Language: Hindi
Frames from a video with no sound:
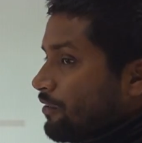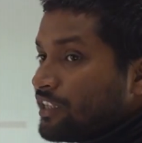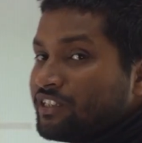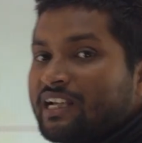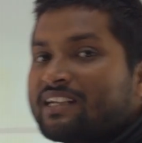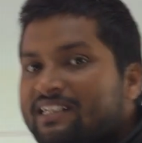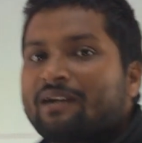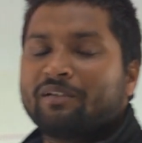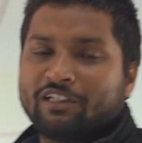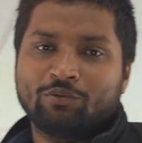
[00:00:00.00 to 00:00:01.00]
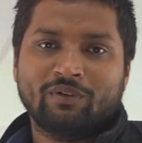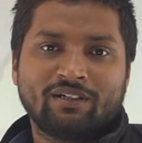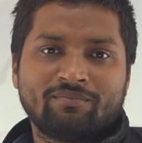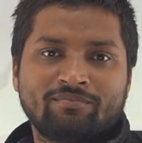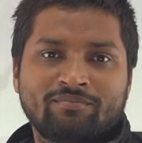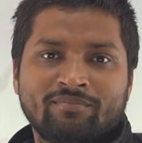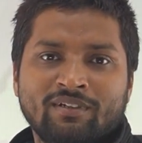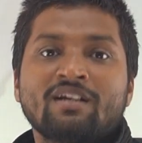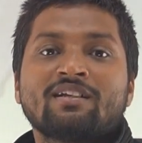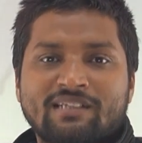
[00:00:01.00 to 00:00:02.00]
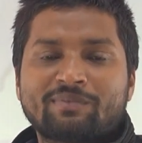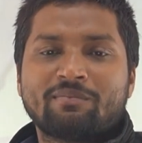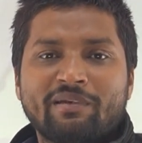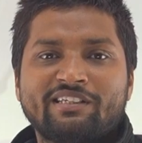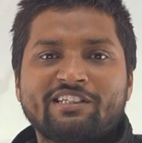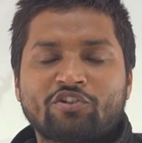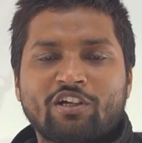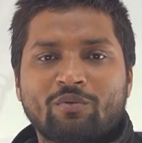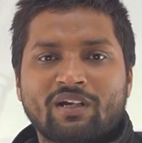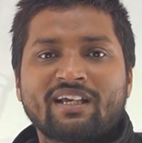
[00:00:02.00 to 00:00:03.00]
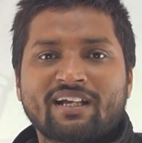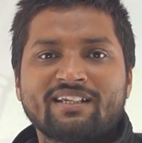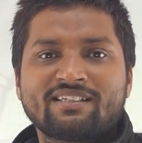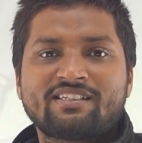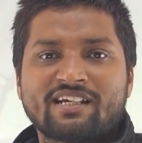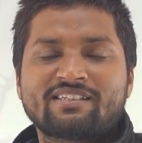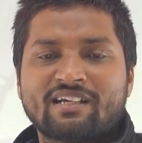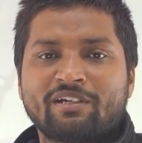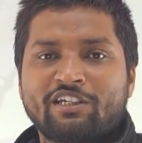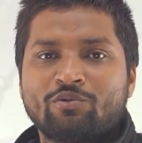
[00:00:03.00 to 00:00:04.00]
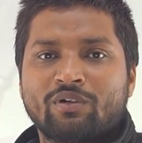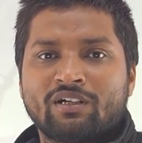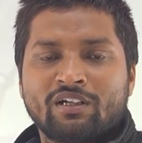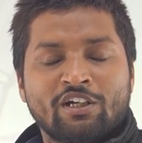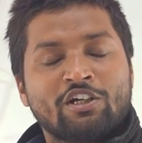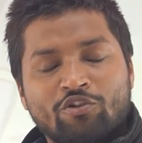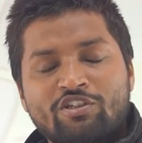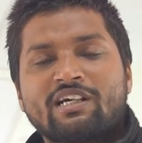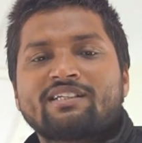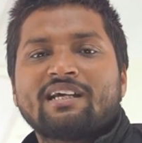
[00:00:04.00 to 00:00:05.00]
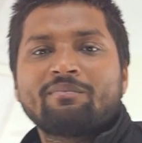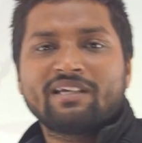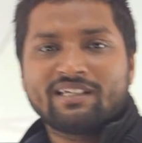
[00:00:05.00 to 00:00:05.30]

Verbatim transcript: अवार्ड चर्चा में क्यों है सबसे मेन चीज तो ये हुआ ना कि आखिर इस चर्चा में क्यों है तो चर्चा में